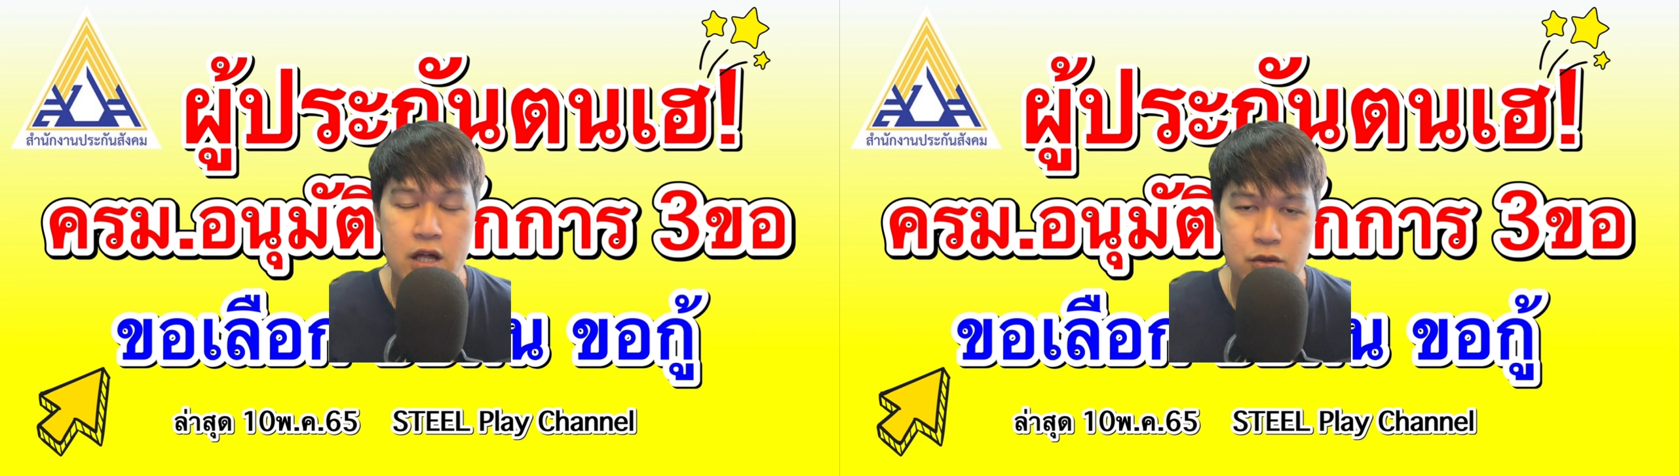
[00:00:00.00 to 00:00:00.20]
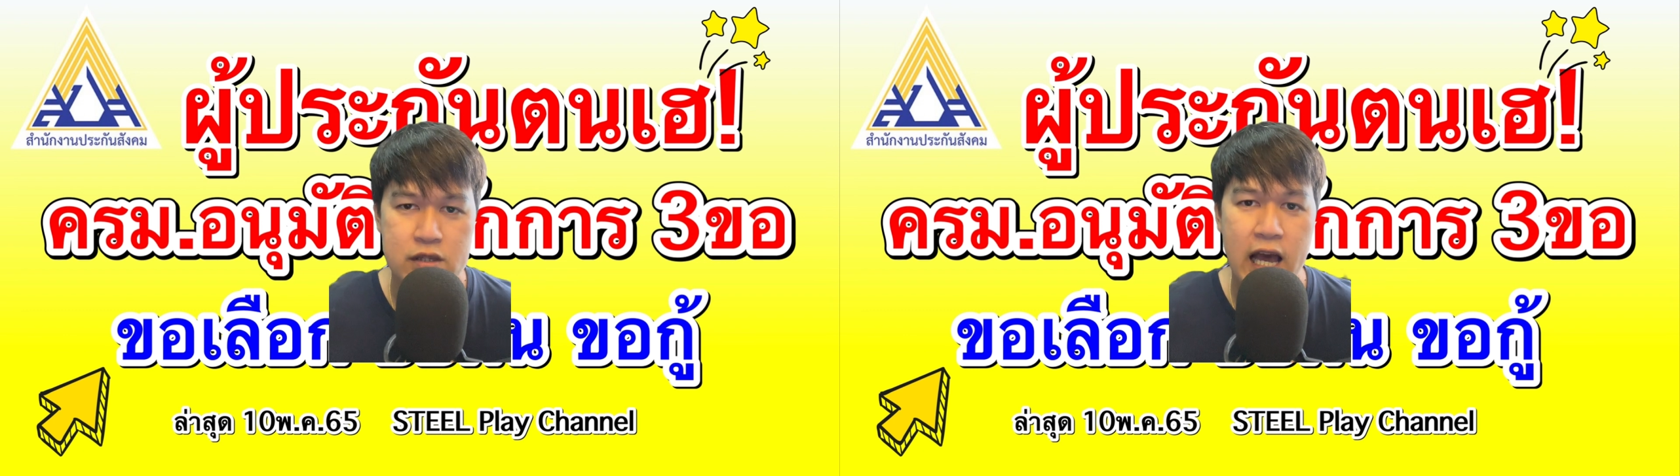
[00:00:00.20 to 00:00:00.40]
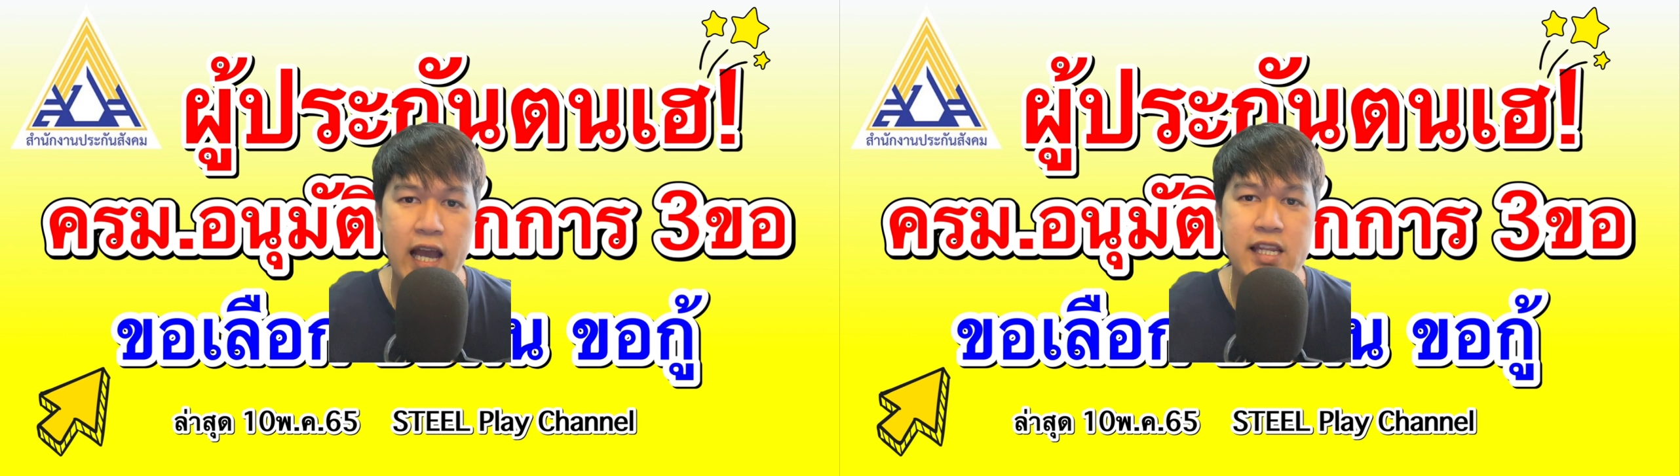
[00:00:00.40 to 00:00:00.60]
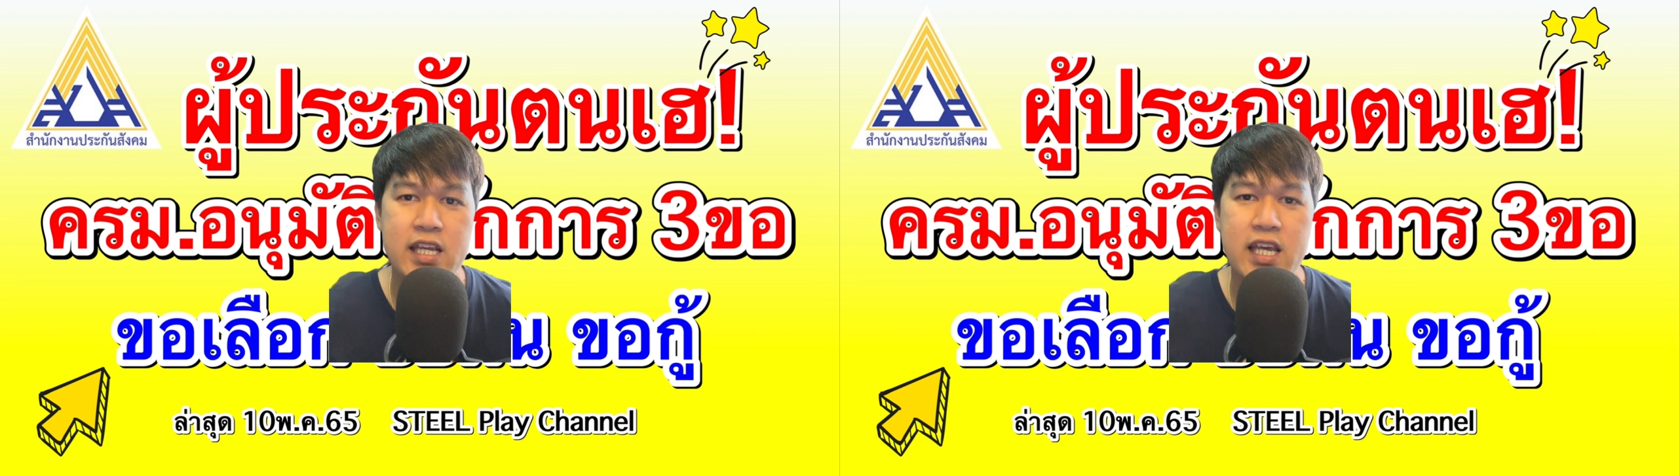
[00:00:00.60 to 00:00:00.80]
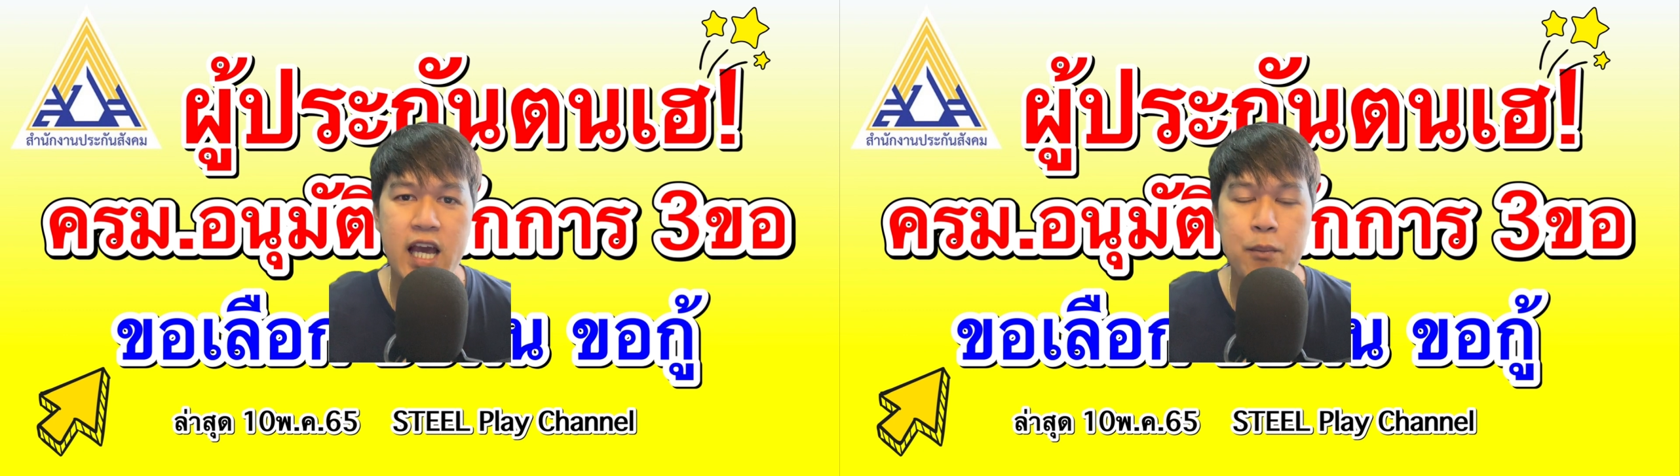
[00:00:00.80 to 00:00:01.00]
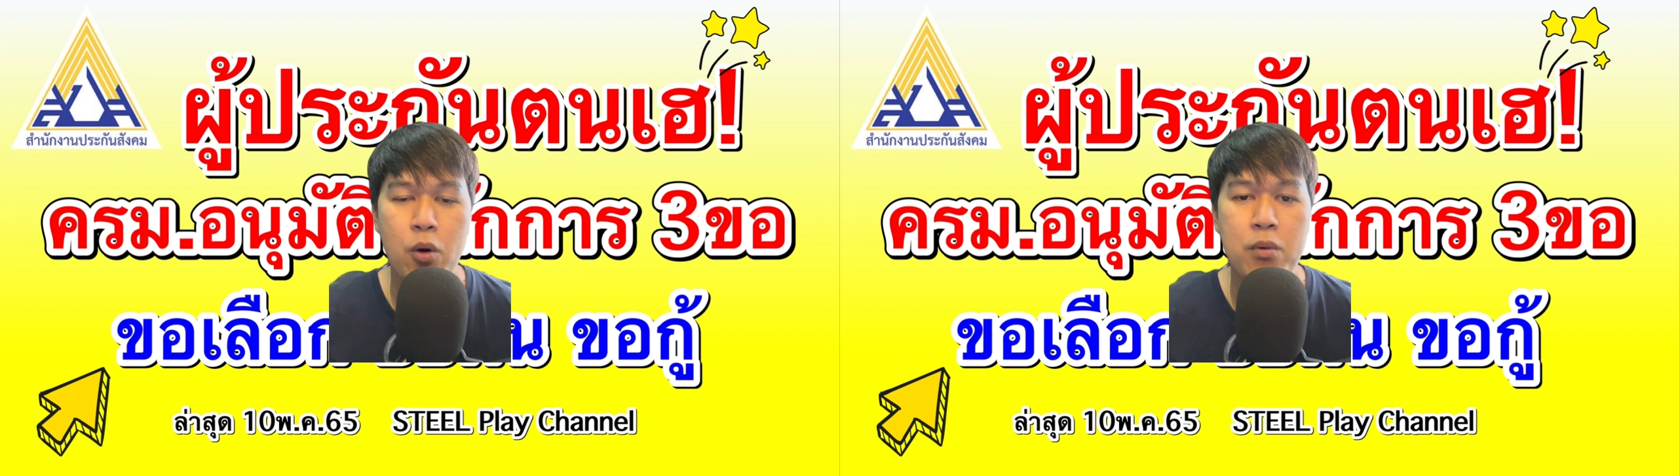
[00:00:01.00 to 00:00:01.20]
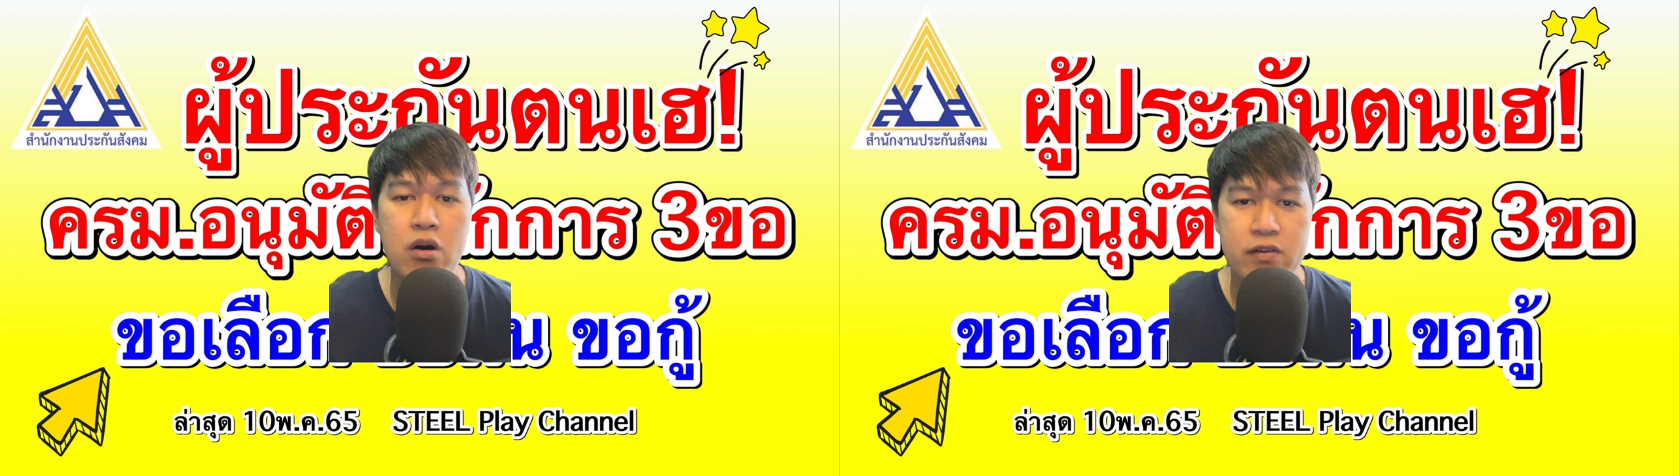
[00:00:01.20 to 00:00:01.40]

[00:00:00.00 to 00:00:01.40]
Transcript: สุดท้ายนี้นะครับผมก็